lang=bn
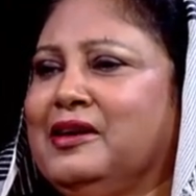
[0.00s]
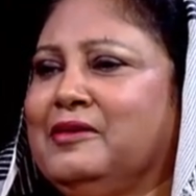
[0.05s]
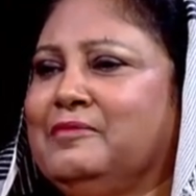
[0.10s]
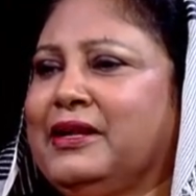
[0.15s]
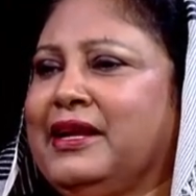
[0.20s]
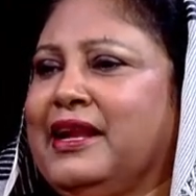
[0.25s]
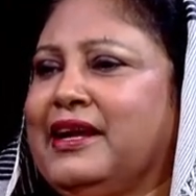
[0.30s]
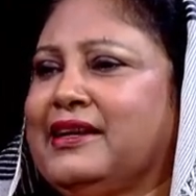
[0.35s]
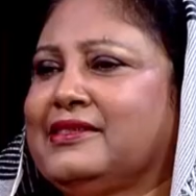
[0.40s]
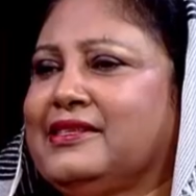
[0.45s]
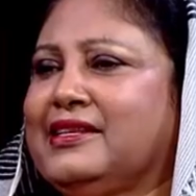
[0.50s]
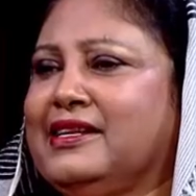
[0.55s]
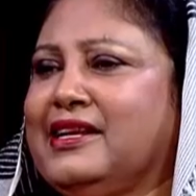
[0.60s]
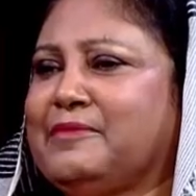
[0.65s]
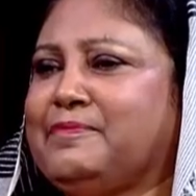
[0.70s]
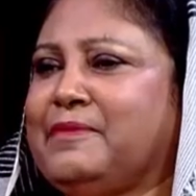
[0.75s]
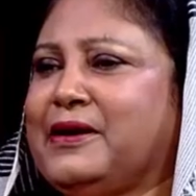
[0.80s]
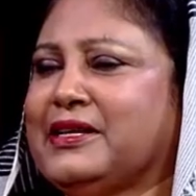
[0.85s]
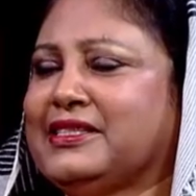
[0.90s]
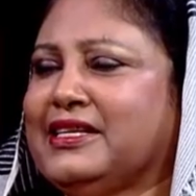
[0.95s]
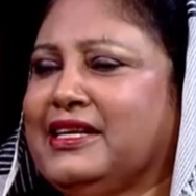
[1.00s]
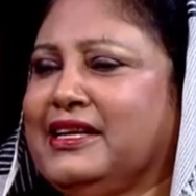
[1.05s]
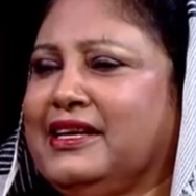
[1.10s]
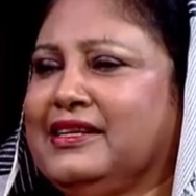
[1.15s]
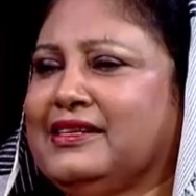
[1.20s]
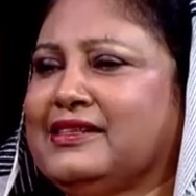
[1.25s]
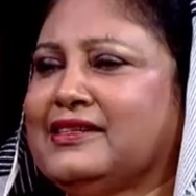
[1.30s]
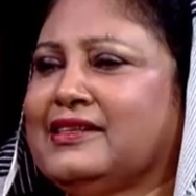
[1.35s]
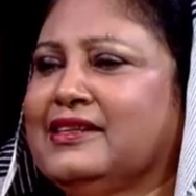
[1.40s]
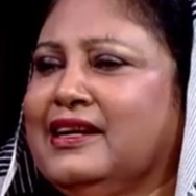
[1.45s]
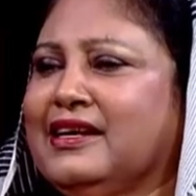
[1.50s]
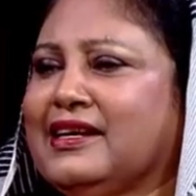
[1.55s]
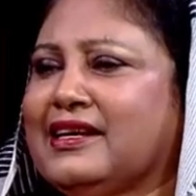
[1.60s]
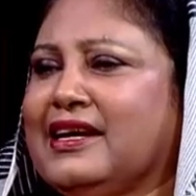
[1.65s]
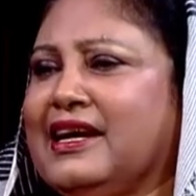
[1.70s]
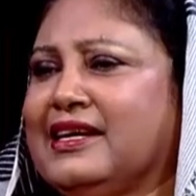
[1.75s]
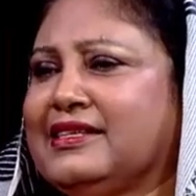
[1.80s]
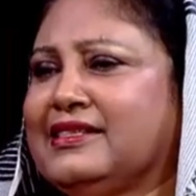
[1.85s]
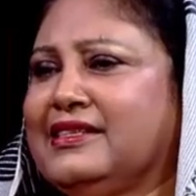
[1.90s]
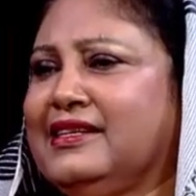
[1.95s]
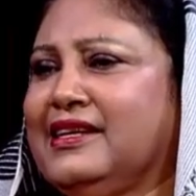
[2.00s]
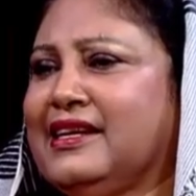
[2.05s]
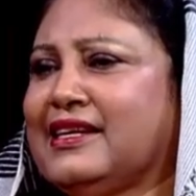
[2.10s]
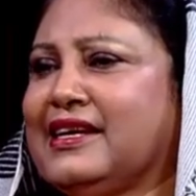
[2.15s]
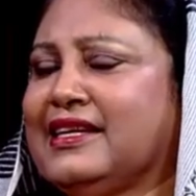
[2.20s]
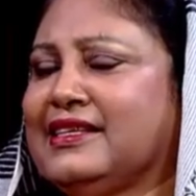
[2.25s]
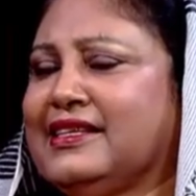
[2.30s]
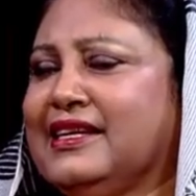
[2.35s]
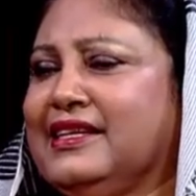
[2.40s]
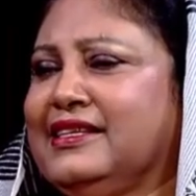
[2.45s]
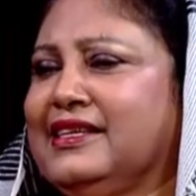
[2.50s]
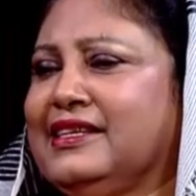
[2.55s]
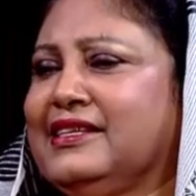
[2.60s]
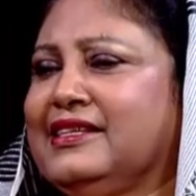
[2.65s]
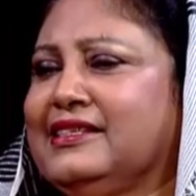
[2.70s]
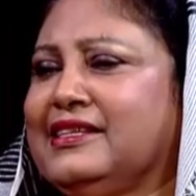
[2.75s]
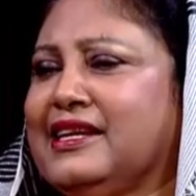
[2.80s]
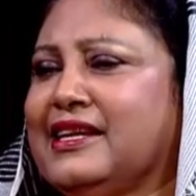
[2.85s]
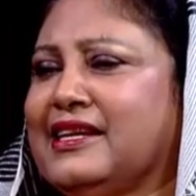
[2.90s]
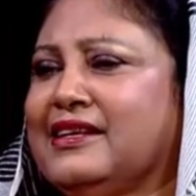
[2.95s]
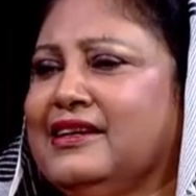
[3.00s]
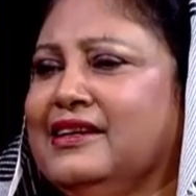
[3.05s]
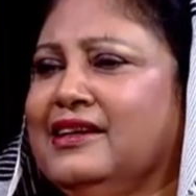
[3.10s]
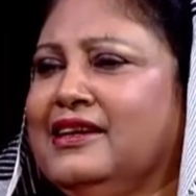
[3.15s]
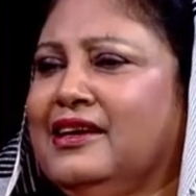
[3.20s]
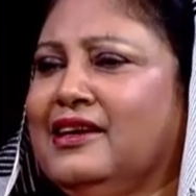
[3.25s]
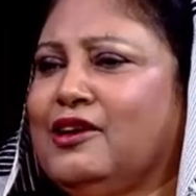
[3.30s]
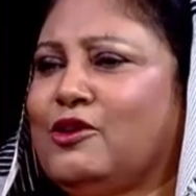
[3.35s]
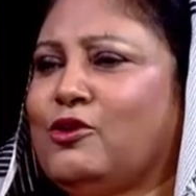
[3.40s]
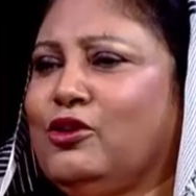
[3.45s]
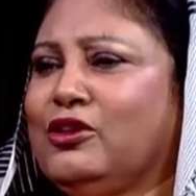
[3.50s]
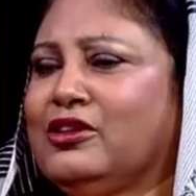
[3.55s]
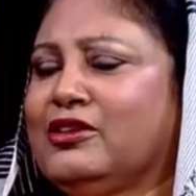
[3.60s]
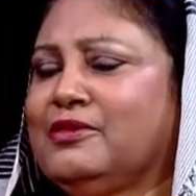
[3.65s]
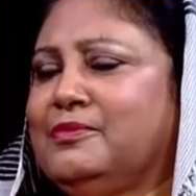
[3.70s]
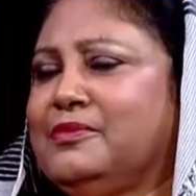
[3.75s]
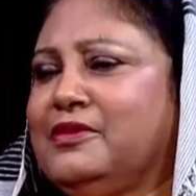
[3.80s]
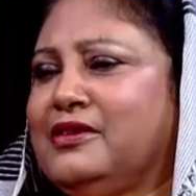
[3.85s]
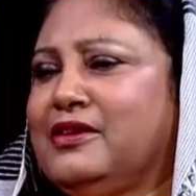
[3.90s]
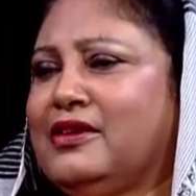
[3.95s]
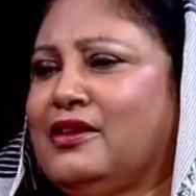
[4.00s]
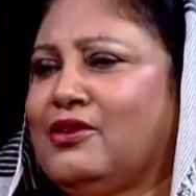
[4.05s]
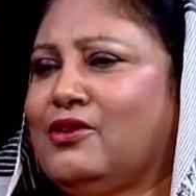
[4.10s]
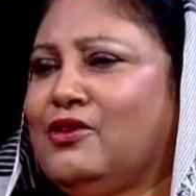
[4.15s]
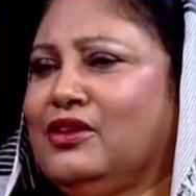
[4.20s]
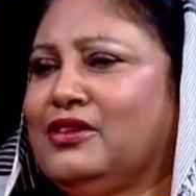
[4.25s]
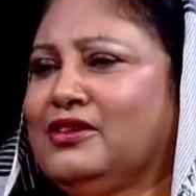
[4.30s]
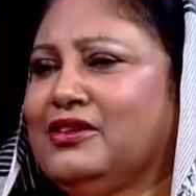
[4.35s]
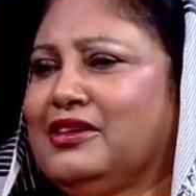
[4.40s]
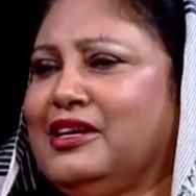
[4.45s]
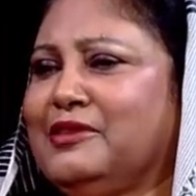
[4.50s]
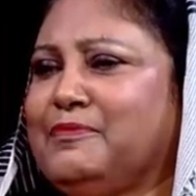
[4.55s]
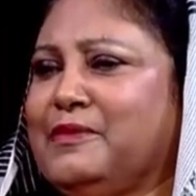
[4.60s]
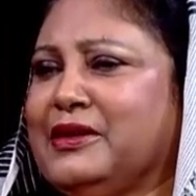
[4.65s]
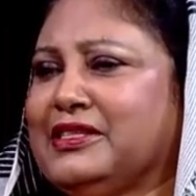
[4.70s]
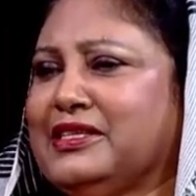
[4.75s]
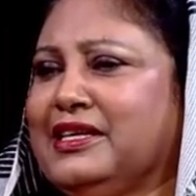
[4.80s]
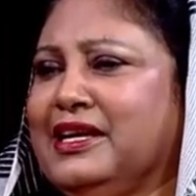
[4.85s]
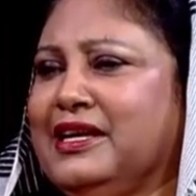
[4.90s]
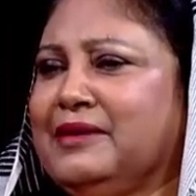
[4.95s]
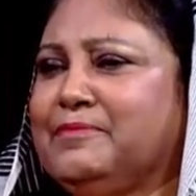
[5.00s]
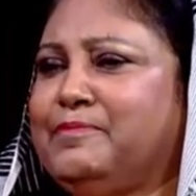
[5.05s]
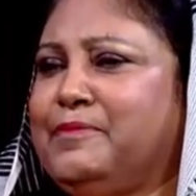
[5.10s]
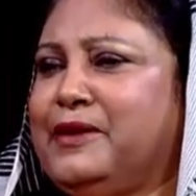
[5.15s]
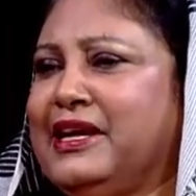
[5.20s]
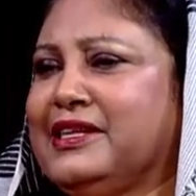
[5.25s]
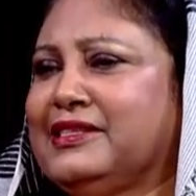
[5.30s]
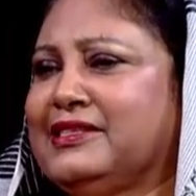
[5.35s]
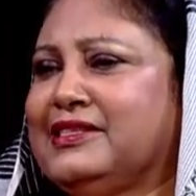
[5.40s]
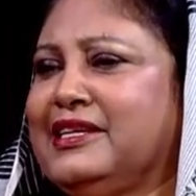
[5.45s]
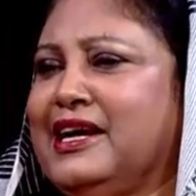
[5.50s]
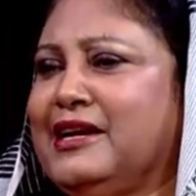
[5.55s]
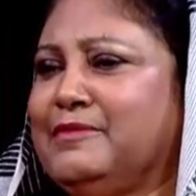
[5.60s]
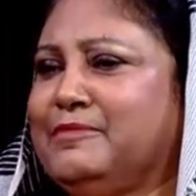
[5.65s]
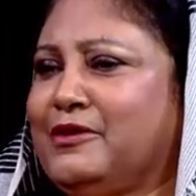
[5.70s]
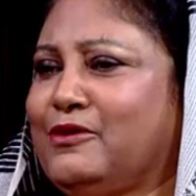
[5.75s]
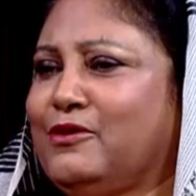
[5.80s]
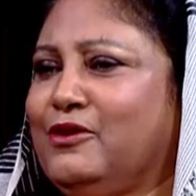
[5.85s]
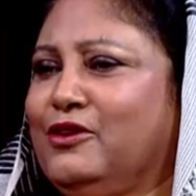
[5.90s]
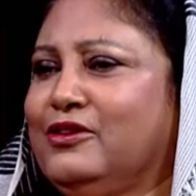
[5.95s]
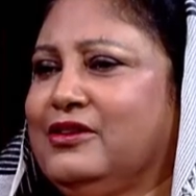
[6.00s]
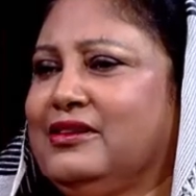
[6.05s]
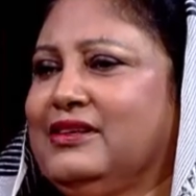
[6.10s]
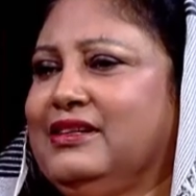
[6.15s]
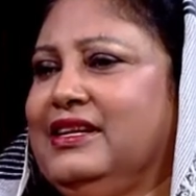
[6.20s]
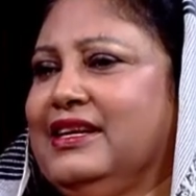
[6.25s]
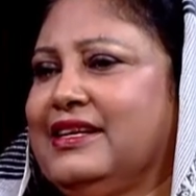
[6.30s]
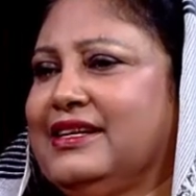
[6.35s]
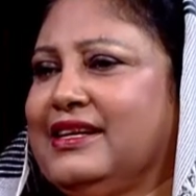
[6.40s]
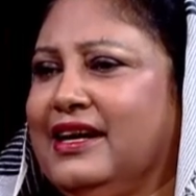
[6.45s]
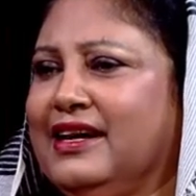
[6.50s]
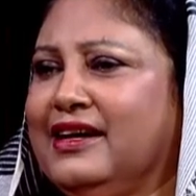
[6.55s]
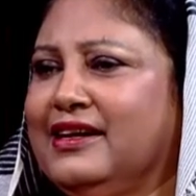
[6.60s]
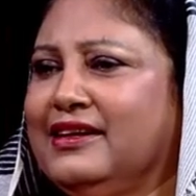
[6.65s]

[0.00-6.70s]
মানে এক ছেলের পাশে এক ছেলের খাতায় দেখি তার রোল নং রোল নংয়ের পাশে প্লাস দিয়ে আমার রোল নং লেখা